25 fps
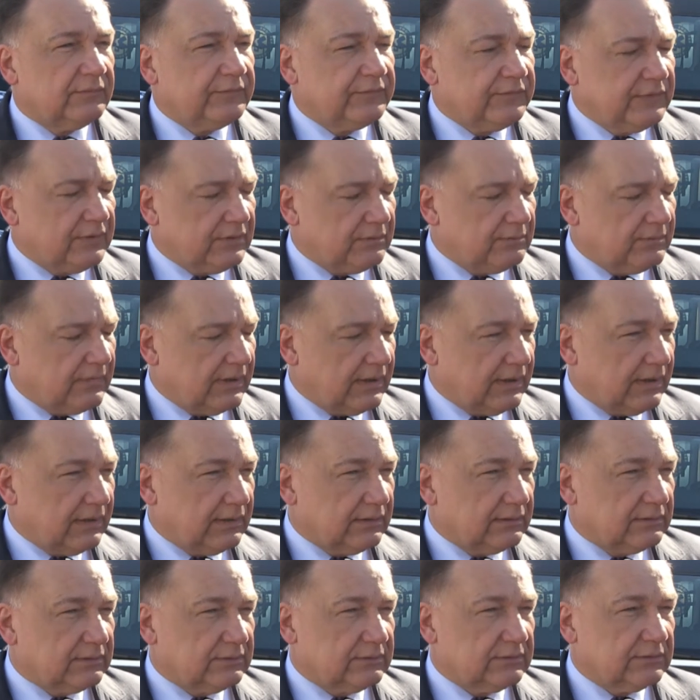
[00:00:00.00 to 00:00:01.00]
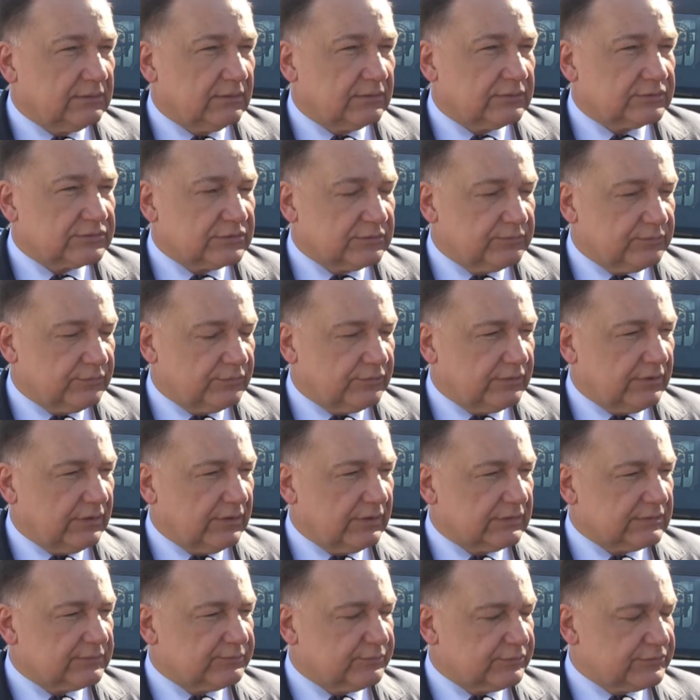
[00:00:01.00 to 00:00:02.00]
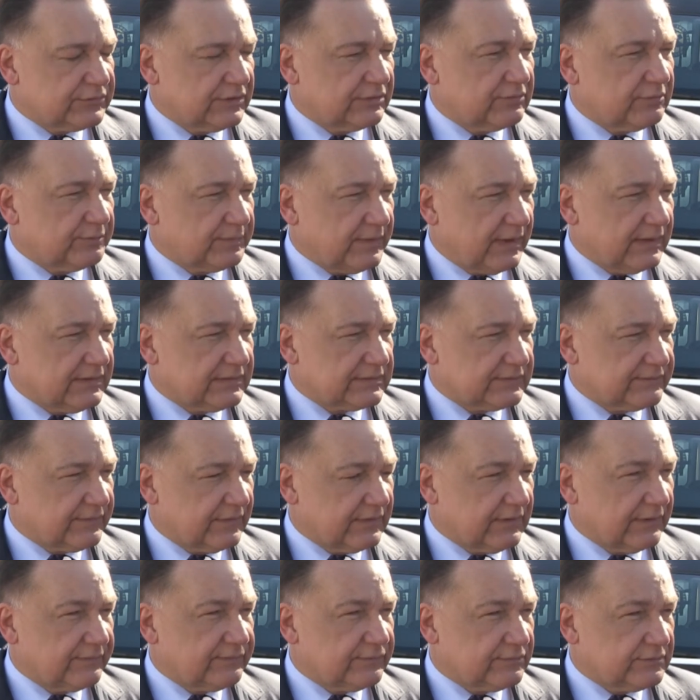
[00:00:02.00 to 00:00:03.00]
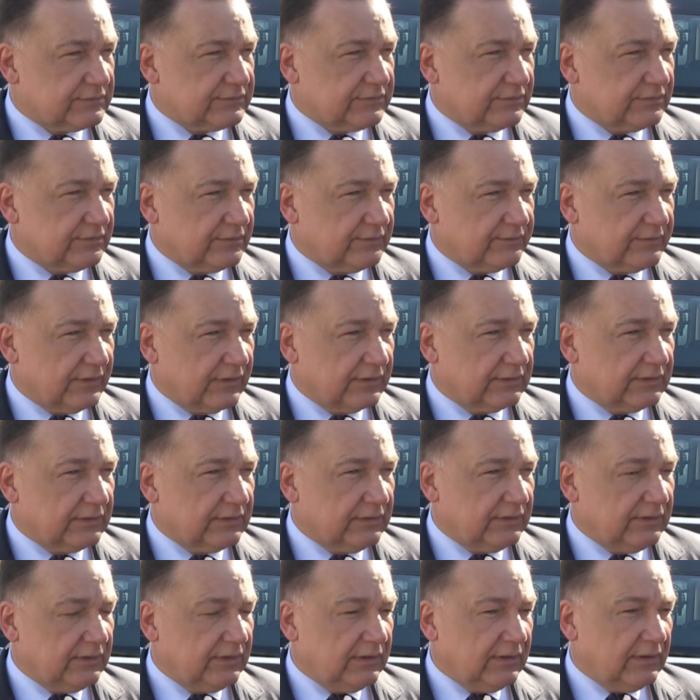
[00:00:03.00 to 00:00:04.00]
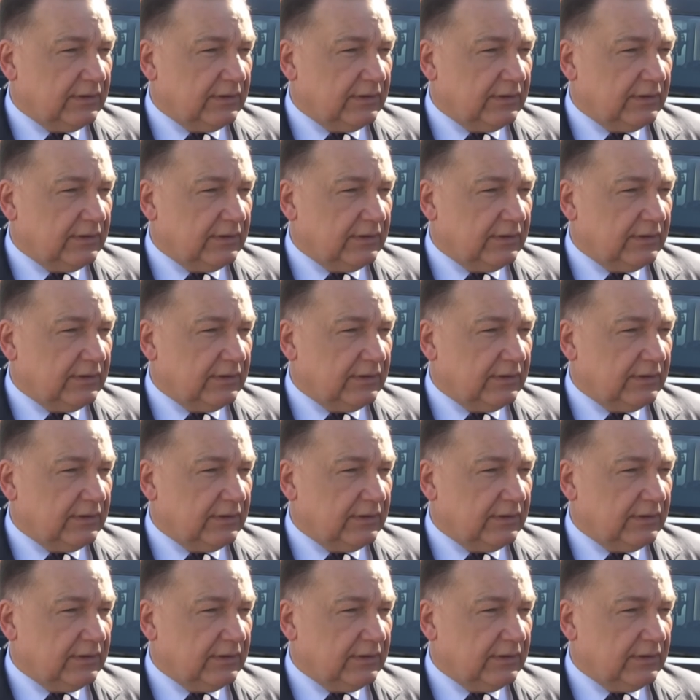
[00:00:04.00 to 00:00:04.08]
firma otrzymuje z budżetu państwa na funkcjonowanie.